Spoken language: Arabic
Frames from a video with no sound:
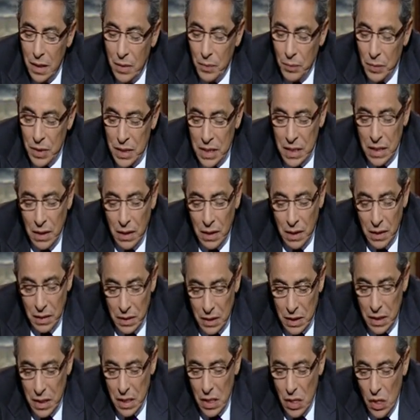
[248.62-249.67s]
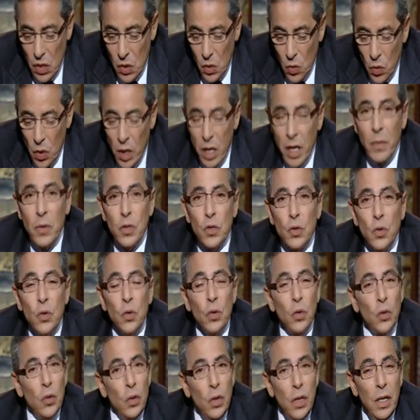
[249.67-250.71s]
بالزيارة دي وأنا
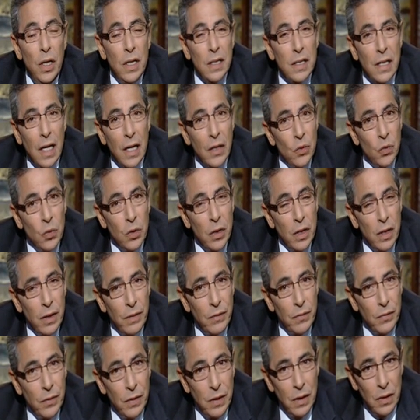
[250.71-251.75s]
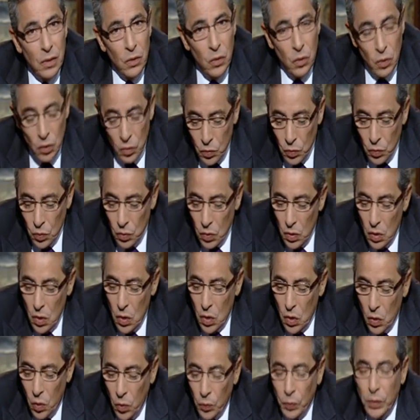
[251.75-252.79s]
بشكر كل اللي ساعدونا في الأردن
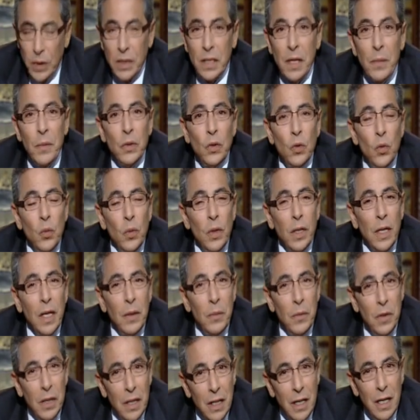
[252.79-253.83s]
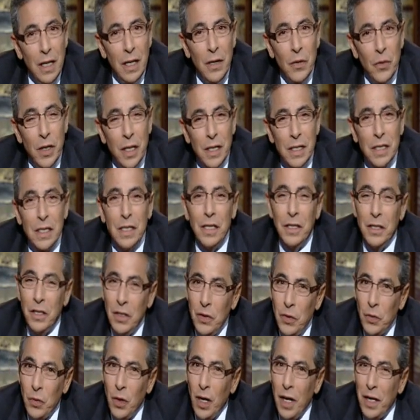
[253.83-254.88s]
وابتسامتهم الجميلة ويا
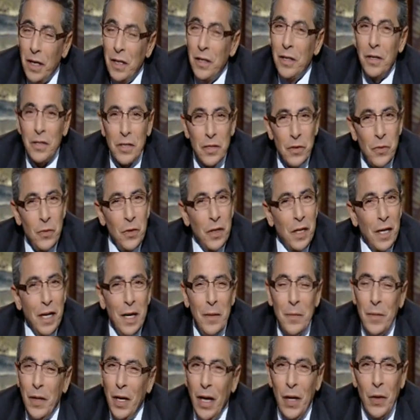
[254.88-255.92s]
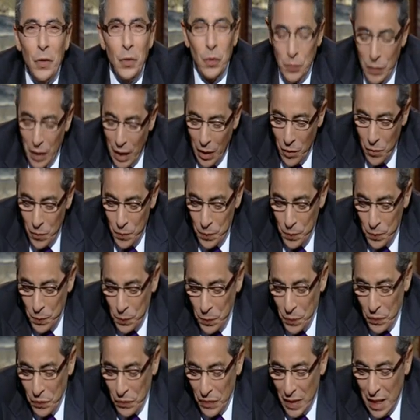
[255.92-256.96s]
سيدي وعلى راسي والكلام الحلو بتاعهم
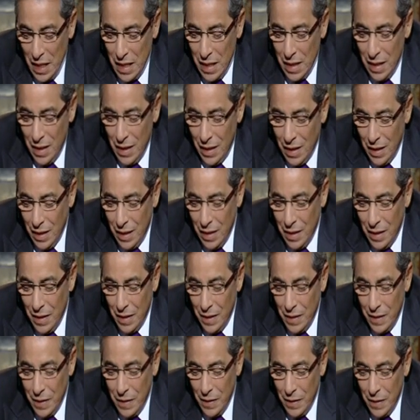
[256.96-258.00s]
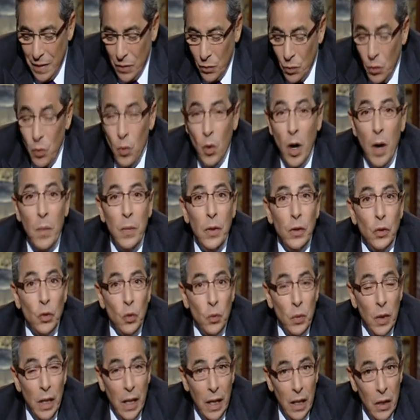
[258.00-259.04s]
آه
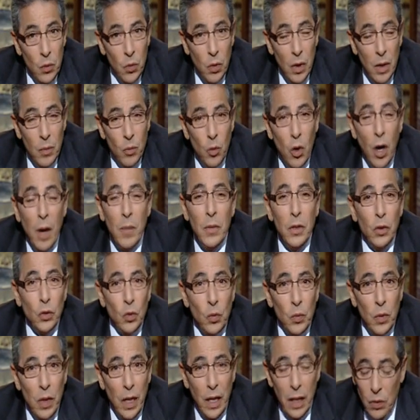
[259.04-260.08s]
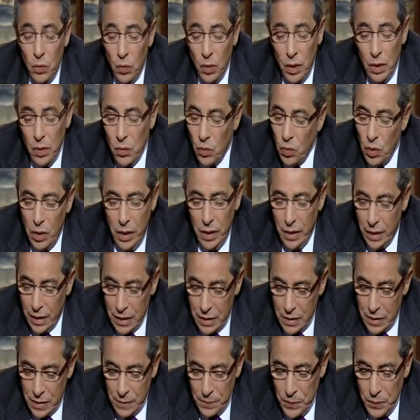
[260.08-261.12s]
ومقابلتهم الحلوة ومعاملتهم الحلوة لكل
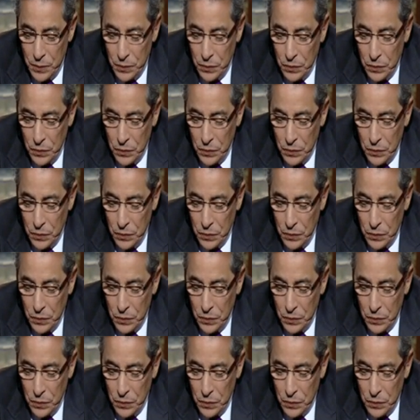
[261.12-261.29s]
الناس